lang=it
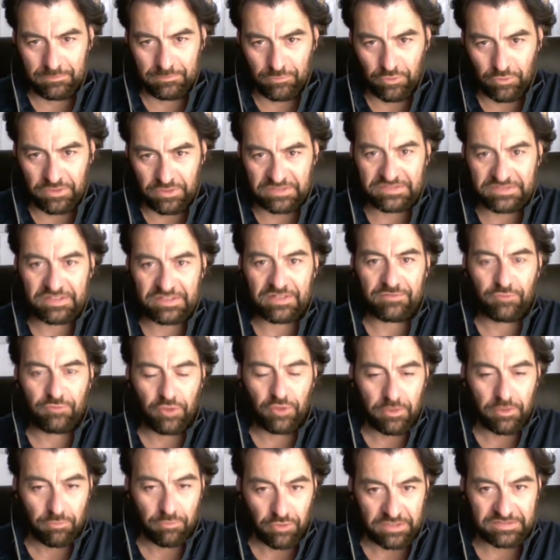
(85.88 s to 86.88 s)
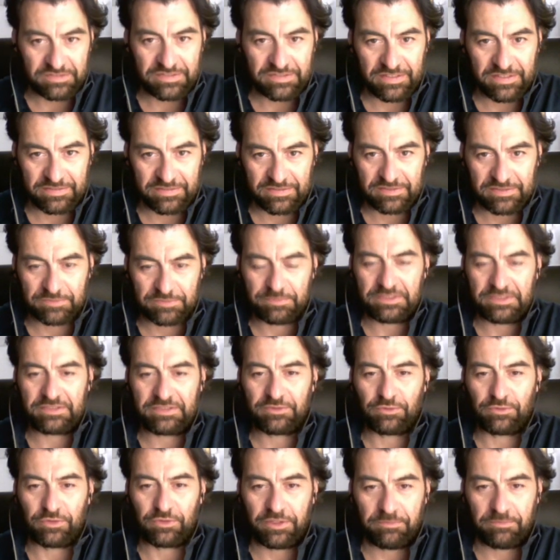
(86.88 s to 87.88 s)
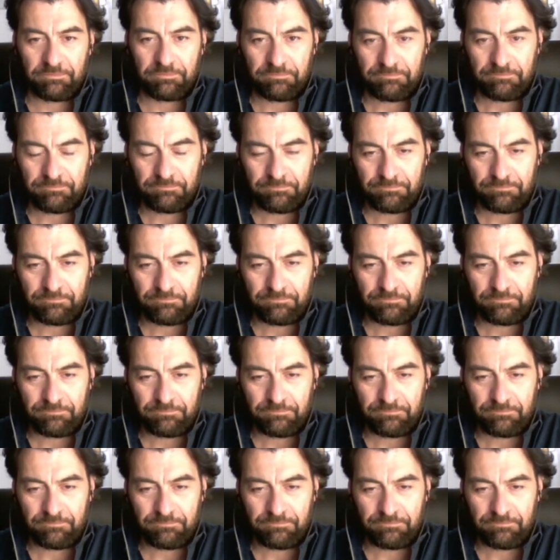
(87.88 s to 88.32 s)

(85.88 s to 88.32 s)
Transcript: Buonasera a voi, buonasera ai telespettatori.